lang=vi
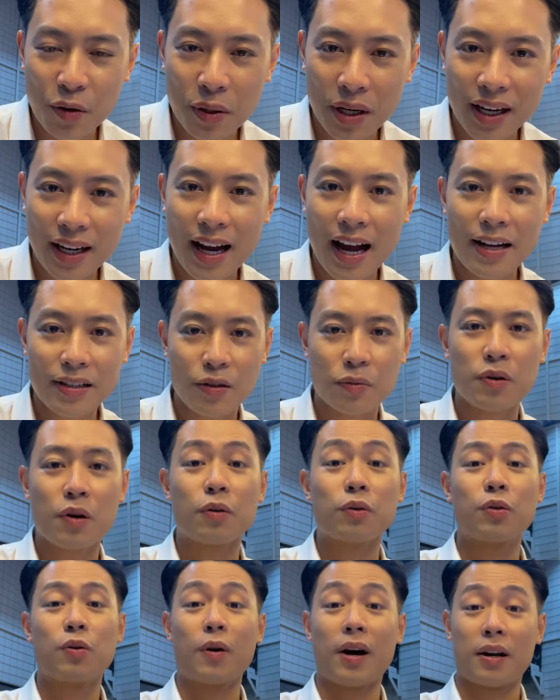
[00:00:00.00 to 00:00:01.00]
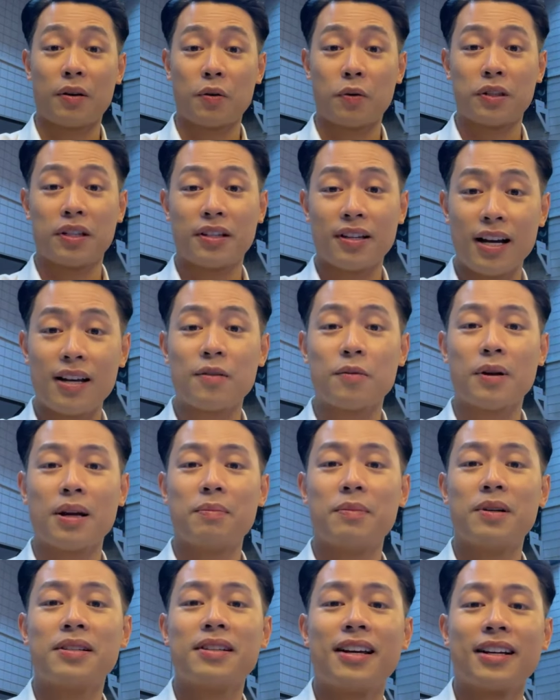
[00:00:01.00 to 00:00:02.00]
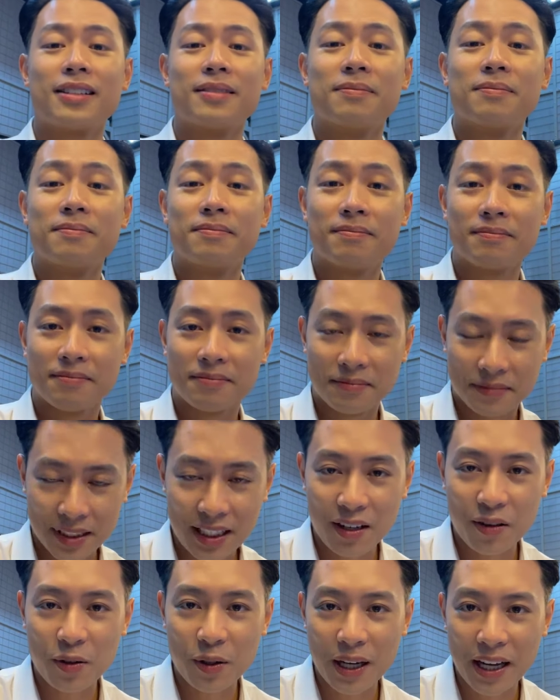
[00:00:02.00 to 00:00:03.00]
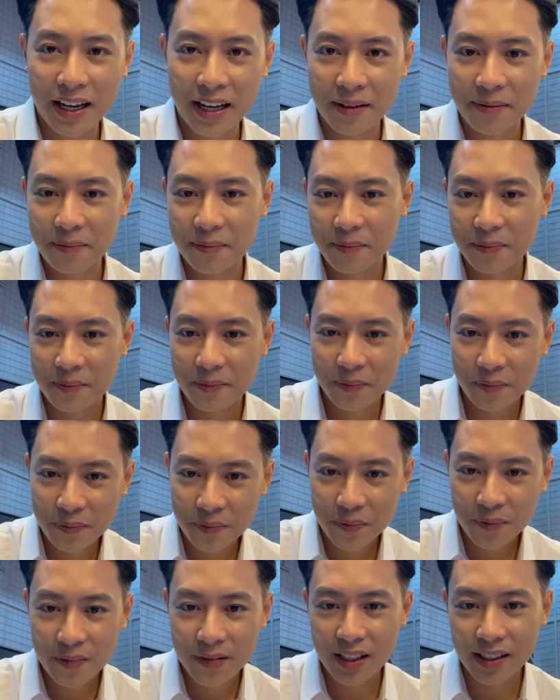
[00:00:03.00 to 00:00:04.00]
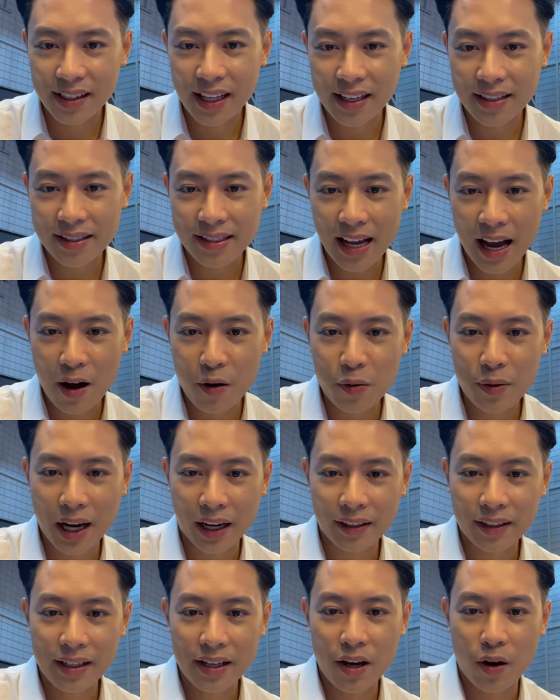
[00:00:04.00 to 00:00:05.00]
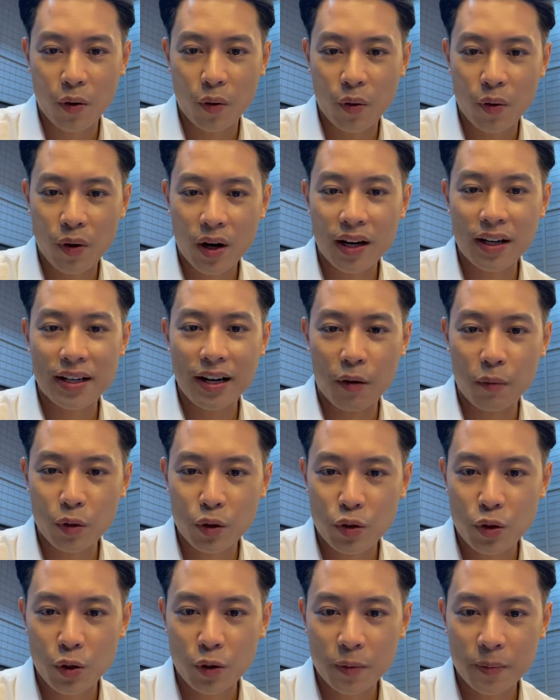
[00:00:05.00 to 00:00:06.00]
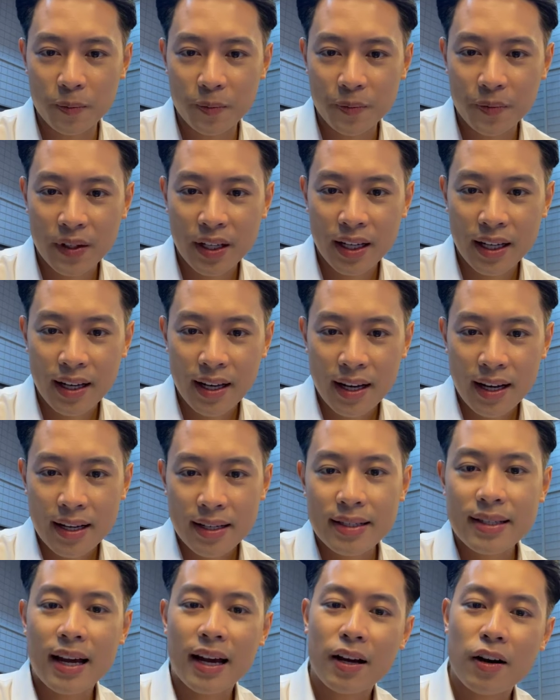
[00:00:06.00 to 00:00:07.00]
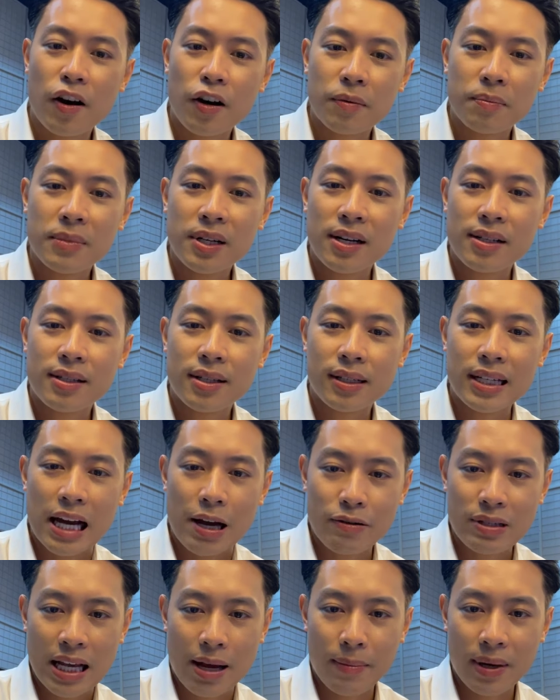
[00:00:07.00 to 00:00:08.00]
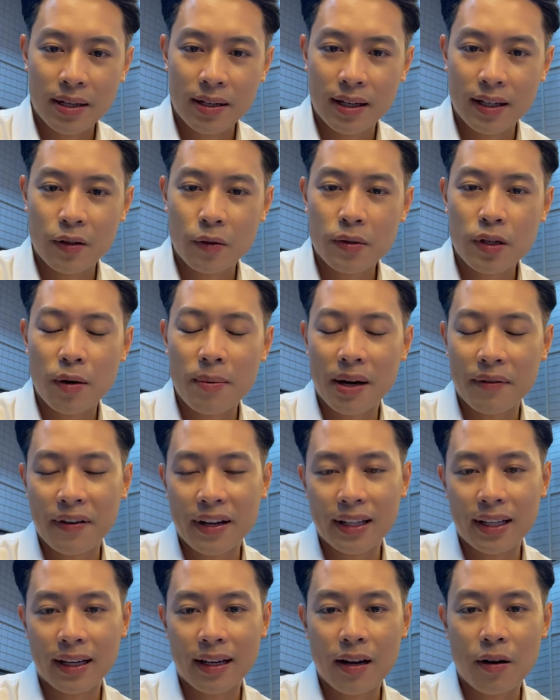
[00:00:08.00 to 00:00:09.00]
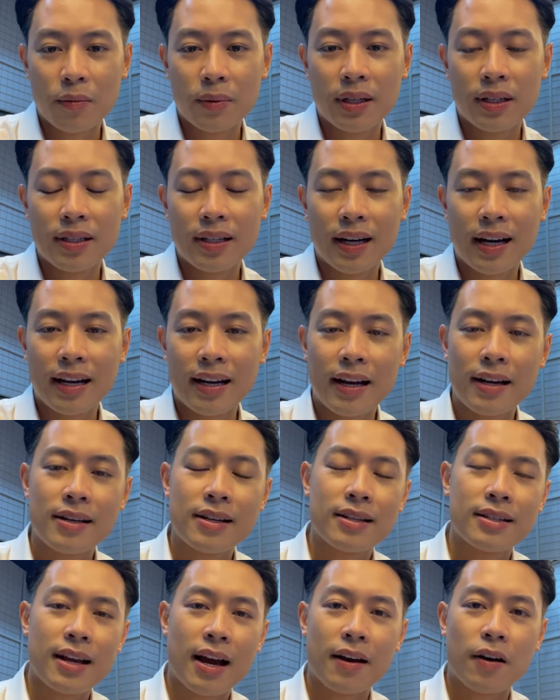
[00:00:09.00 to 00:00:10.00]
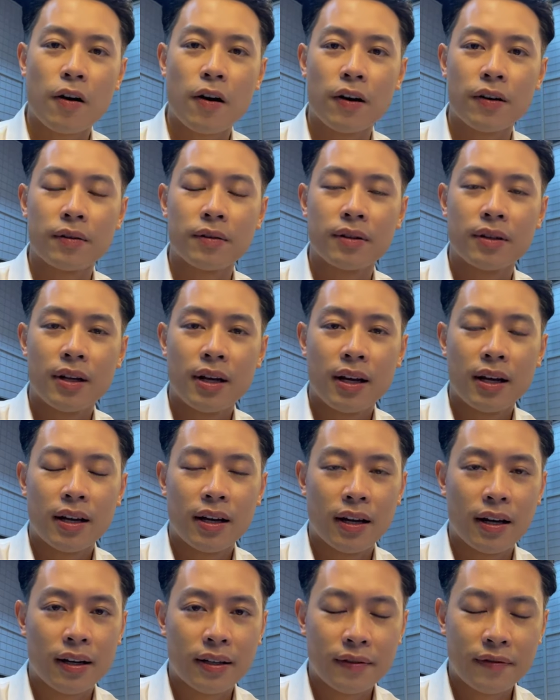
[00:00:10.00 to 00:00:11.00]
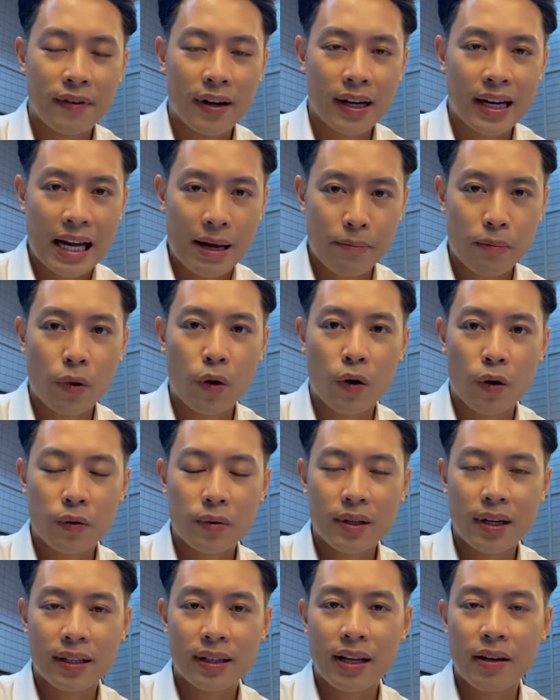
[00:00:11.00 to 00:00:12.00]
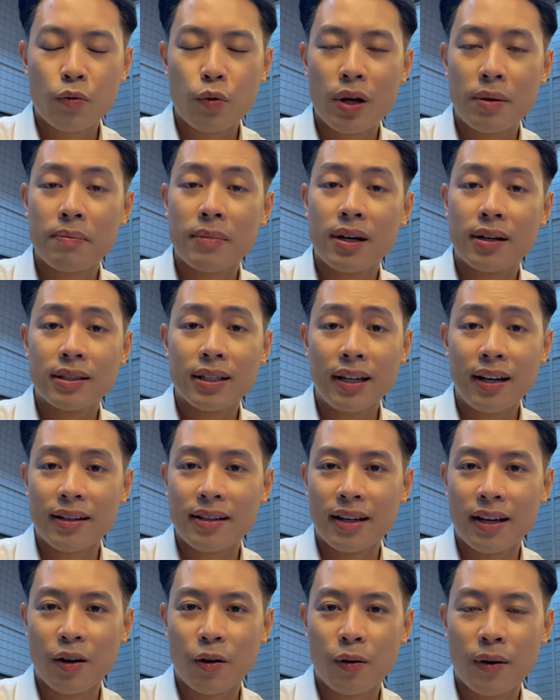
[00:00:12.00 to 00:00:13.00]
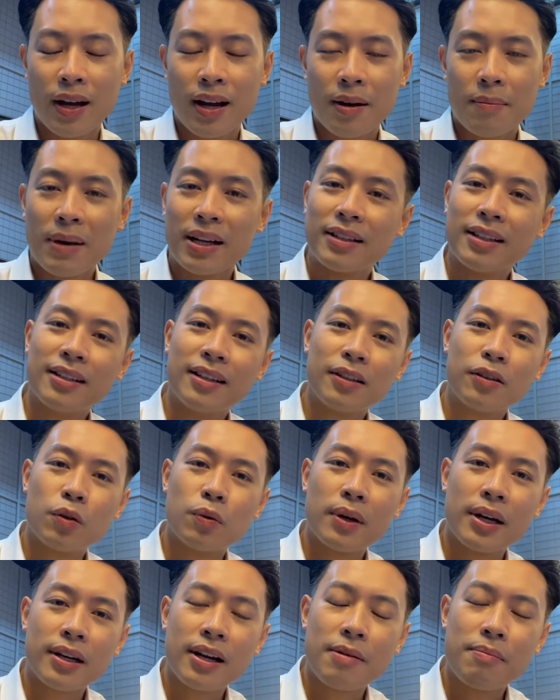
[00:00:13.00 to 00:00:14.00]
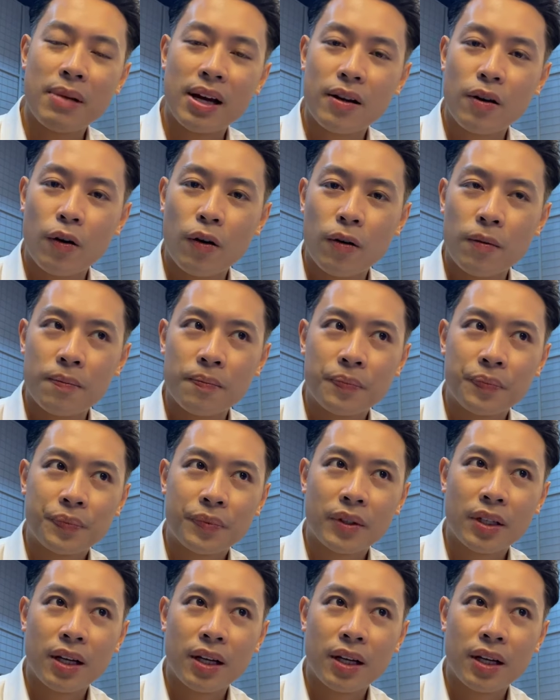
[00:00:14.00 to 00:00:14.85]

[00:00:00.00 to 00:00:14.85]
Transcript: nhiều nơi khác trong đó thủ đô Hà Nội thì đây cũng là mức nhiệt rất là ok. Trời tạnh giáo, nắng nhiều, hơi nóng một chút. Sài Gòn mưa chừng nào giảm anh ơi, đúng rồi bạn Phan Thành Long ơi, những ngày này thì Sài Gòn ờ, và Nam Bộ như là Tây Nguyên mưa rất là nhiều. Bản thân Thanh Tùng cách đây mấy hôm,